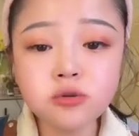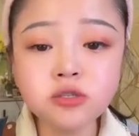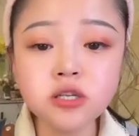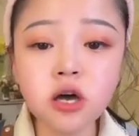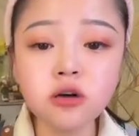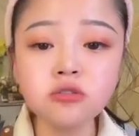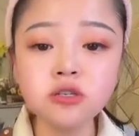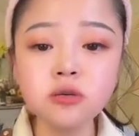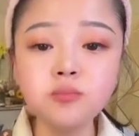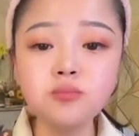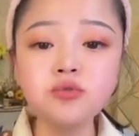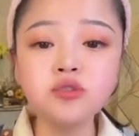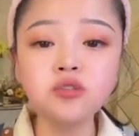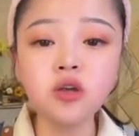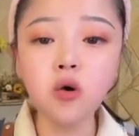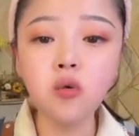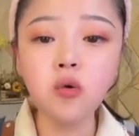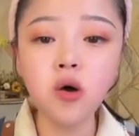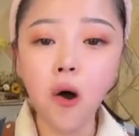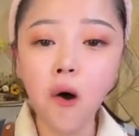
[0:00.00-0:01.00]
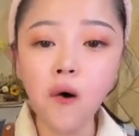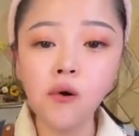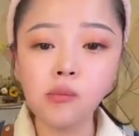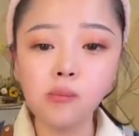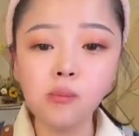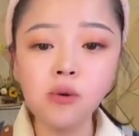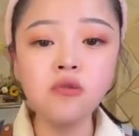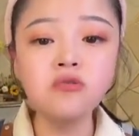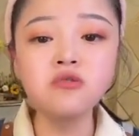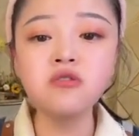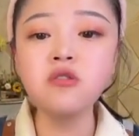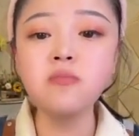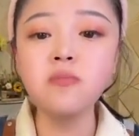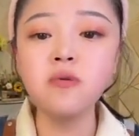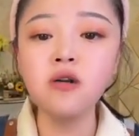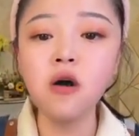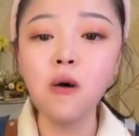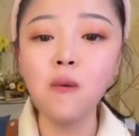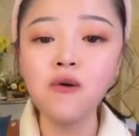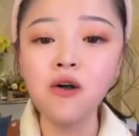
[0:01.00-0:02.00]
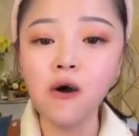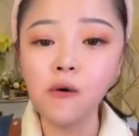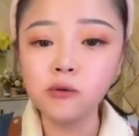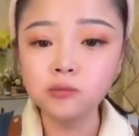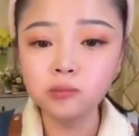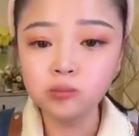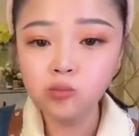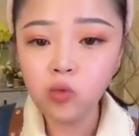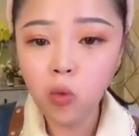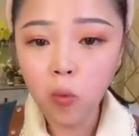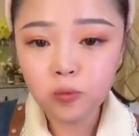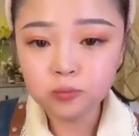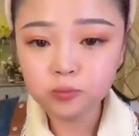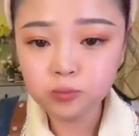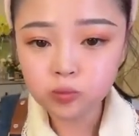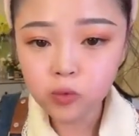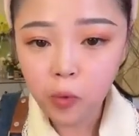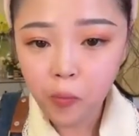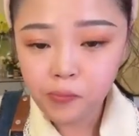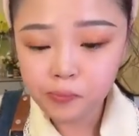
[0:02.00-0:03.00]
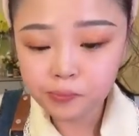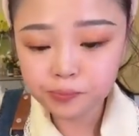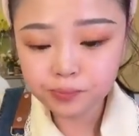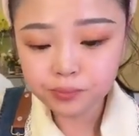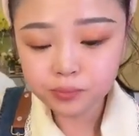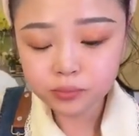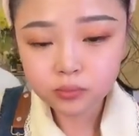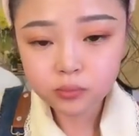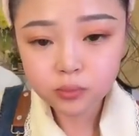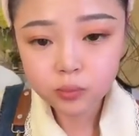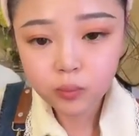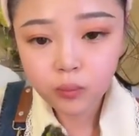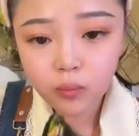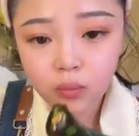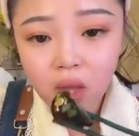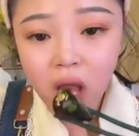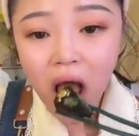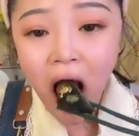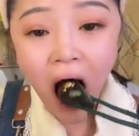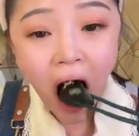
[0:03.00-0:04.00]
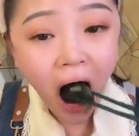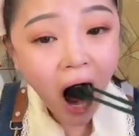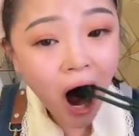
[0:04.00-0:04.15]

不烧心不烧胃啊，没有刺鼻的味道，采用无铅工艺